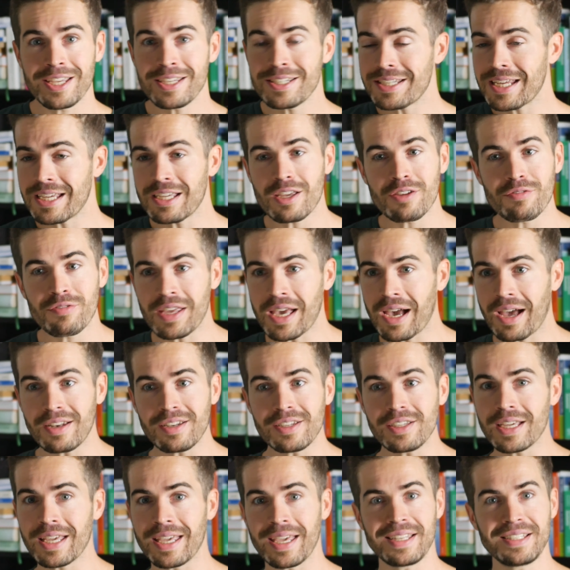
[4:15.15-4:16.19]
Ich denke, wir
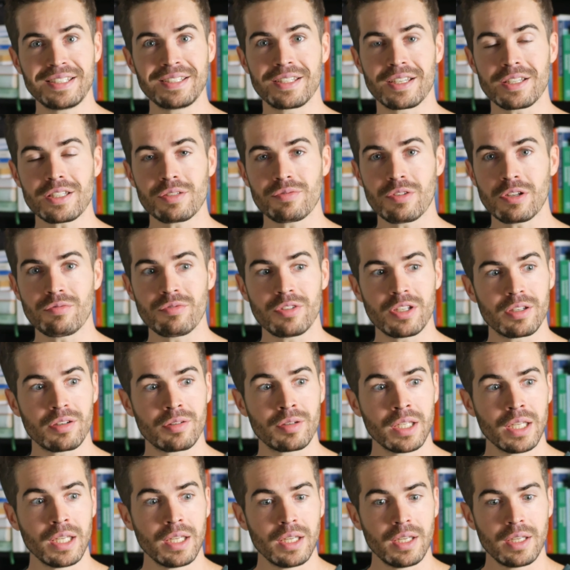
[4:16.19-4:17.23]
alle kennen das, wenn
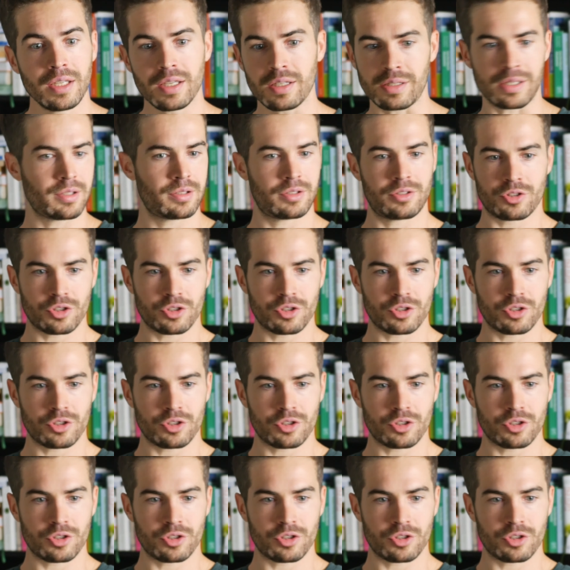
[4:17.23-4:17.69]
wir ja,